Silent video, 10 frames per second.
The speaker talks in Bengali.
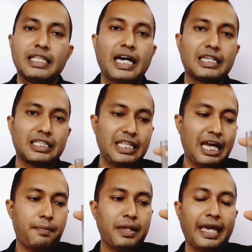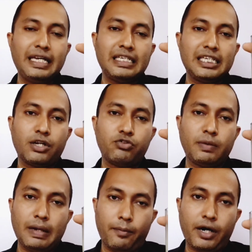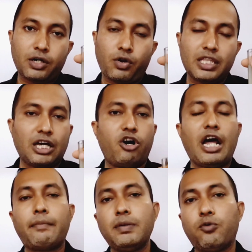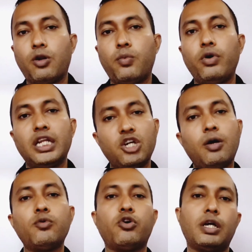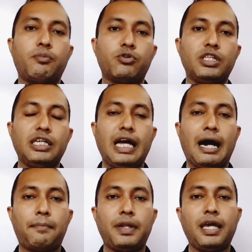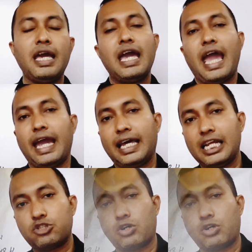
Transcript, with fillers: তার সাথে আপনি এই জিনিসটা যদি ব্যবহার করেন তাহলে আমি বলবো নিয়ম করে প্রতিদিন আপনি এক গ্লাস